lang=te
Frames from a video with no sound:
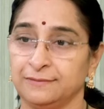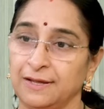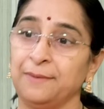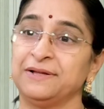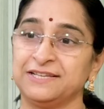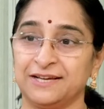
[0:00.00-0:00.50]

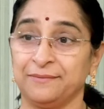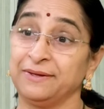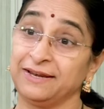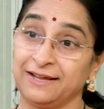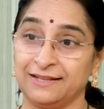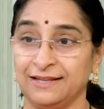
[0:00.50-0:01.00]

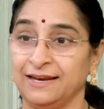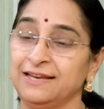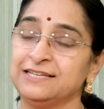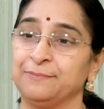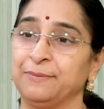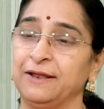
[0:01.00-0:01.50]
సామాజికమైన కథనే
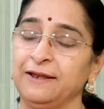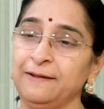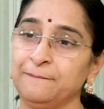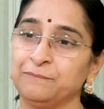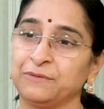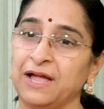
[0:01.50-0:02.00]
చెప్పాలి
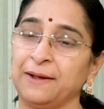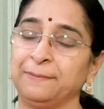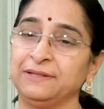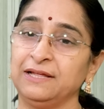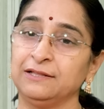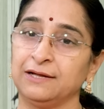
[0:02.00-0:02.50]

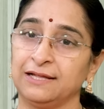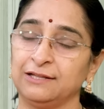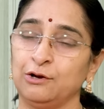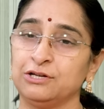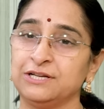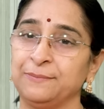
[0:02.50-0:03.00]
కాకపోతే ఈ
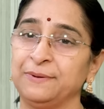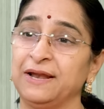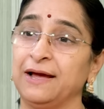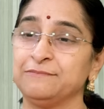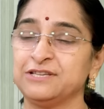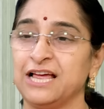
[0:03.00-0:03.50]
కథలో చెప్పిన
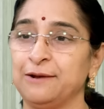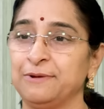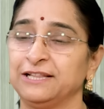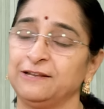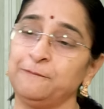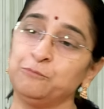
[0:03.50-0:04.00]
అంశాలు
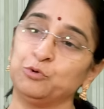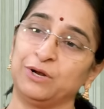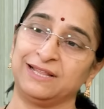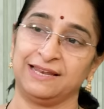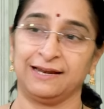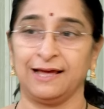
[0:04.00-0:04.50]
మాత్రం పురాతన